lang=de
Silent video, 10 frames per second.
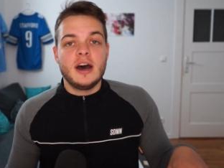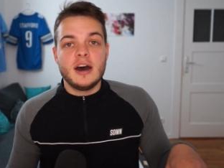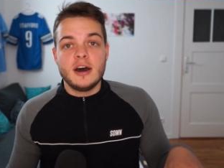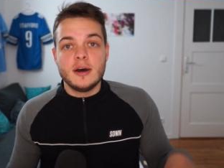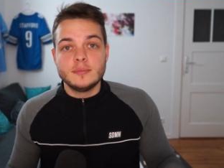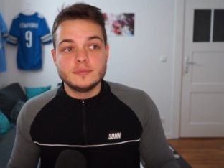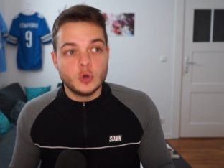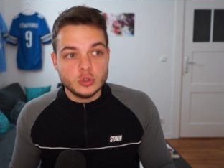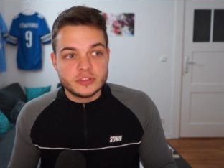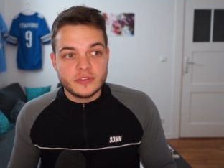Ähm,
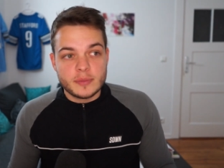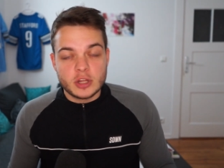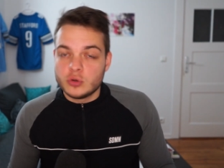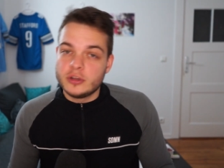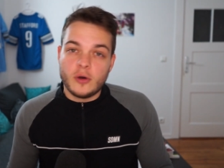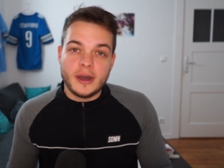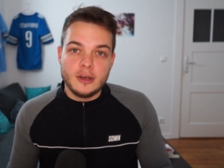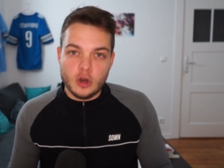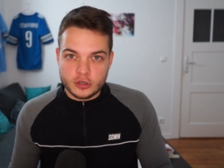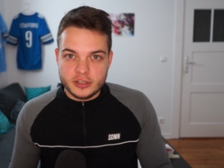und wir haben natürlich auch
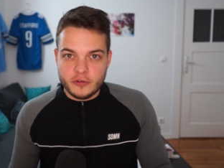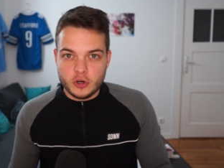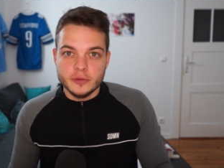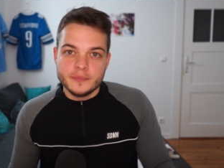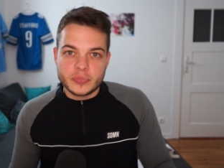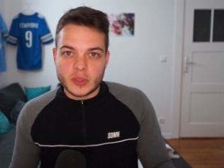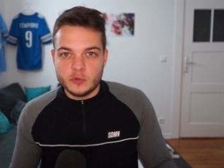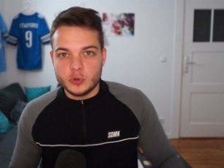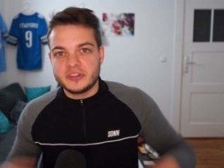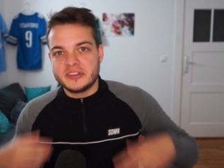einen Log der Woche,
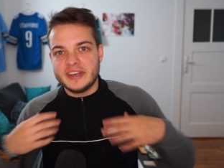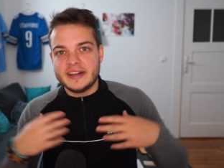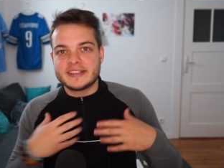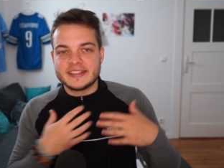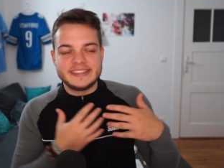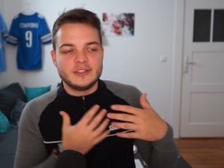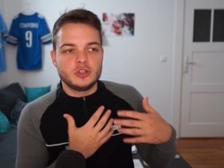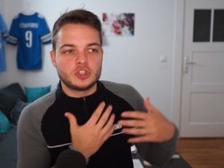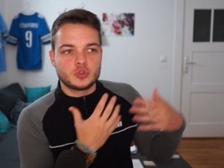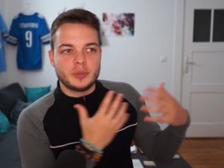wo ich Geld
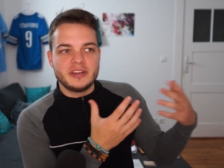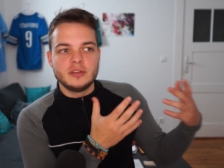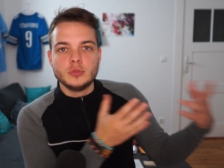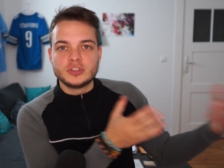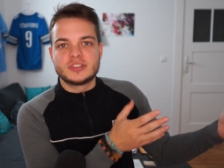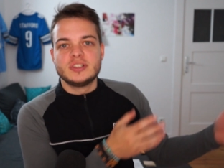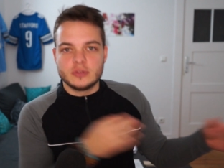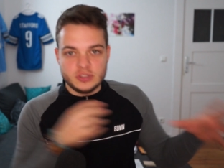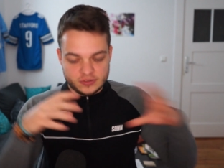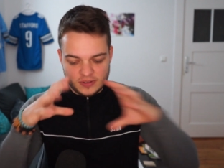theoretisch spenden müsste,
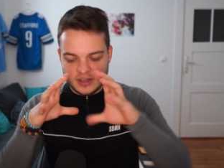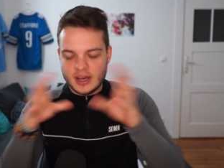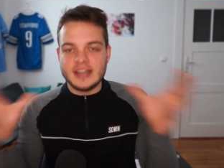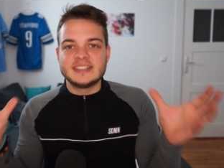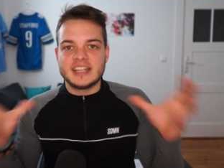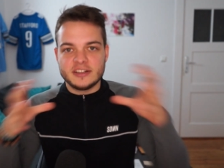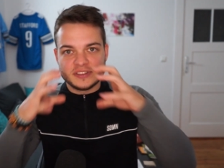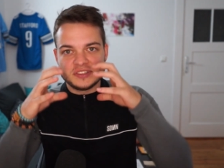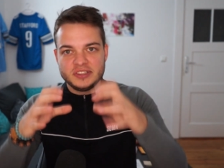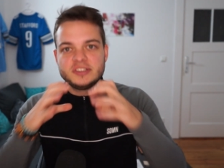und zwar alles Geld,
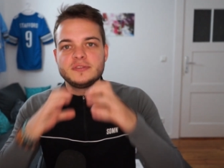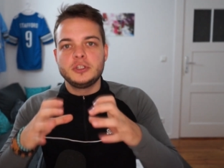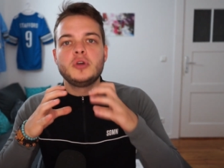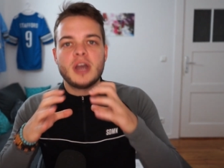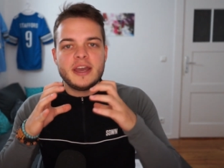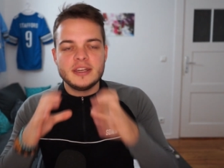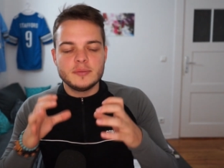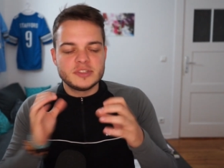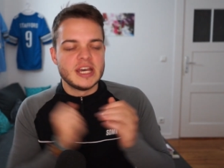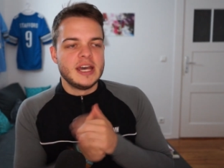was dieses Video hier
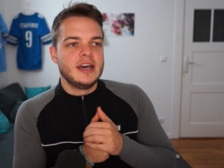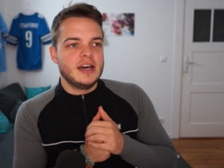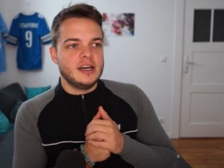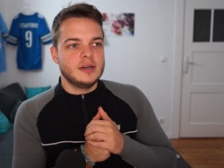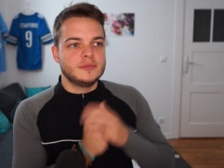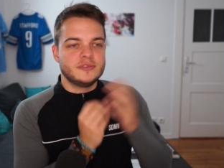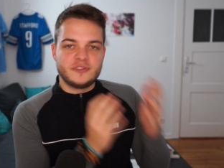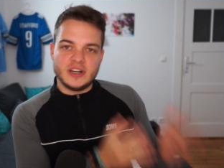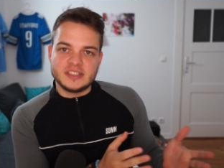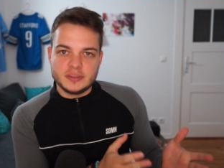einnimmt, ähm,
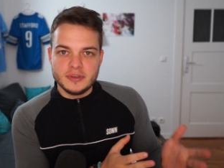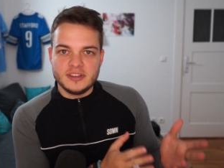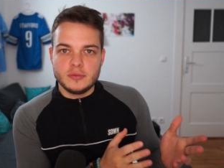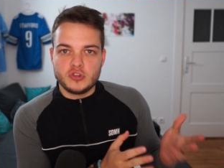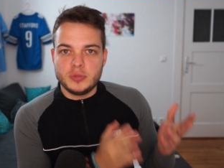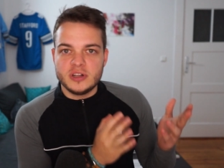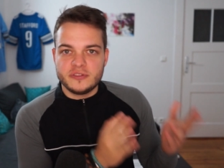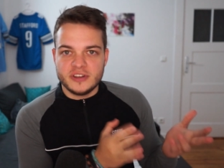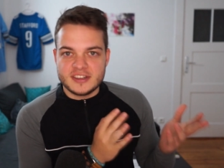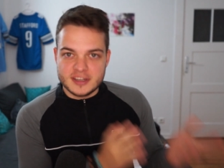falls ich mich im Spiel
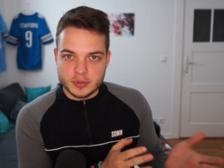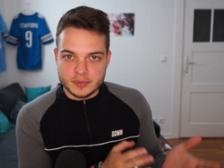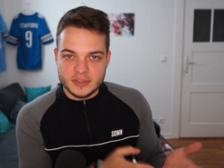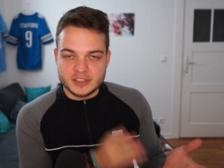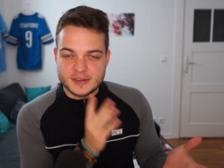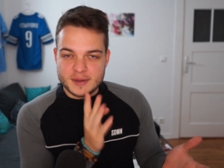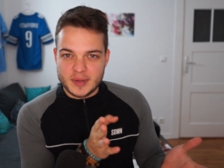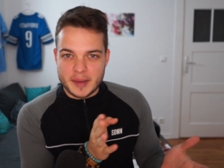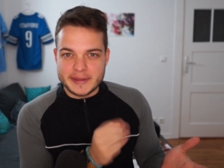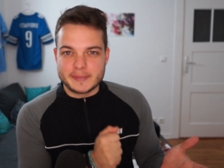vertippe. Deswegen
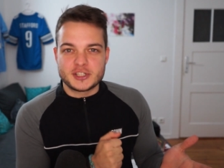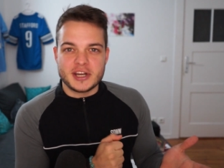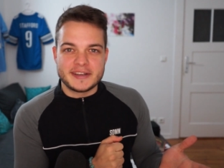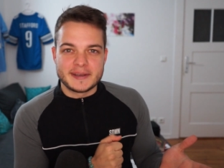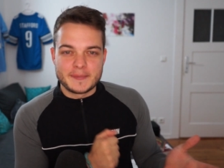bleibt am Start.